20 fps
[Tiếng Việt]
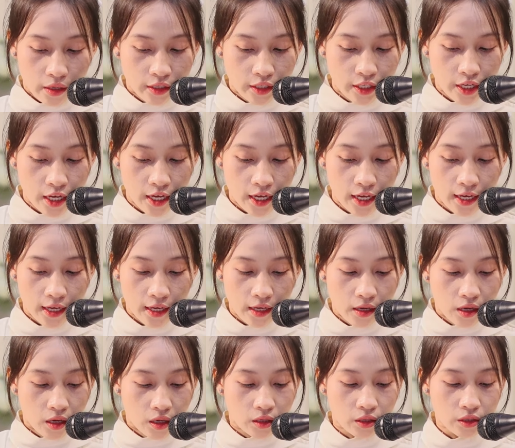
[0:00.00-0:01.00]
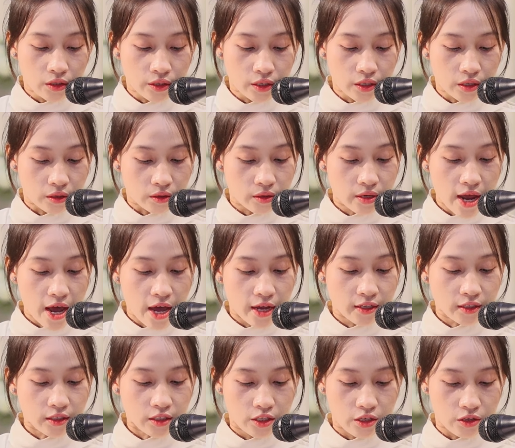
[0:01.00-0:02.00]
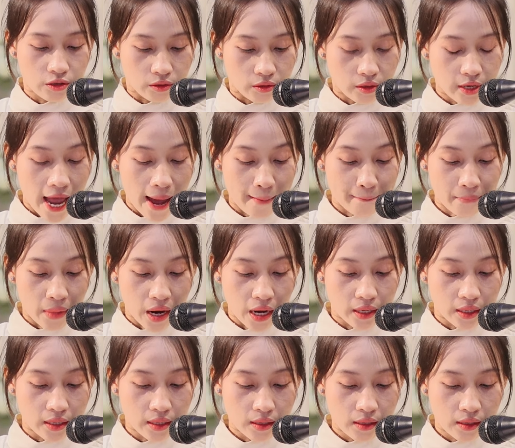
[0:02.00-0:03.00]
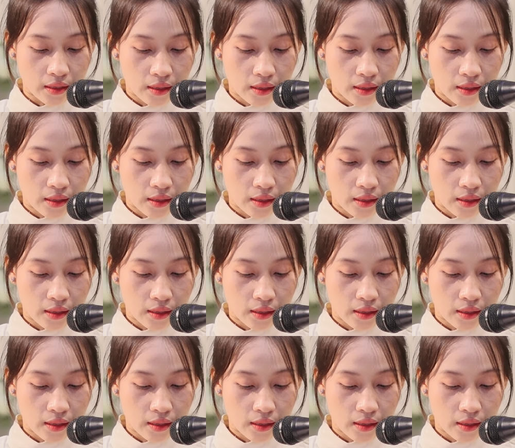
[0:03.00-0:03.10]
Kỳ người ngự đến giữa đám mây,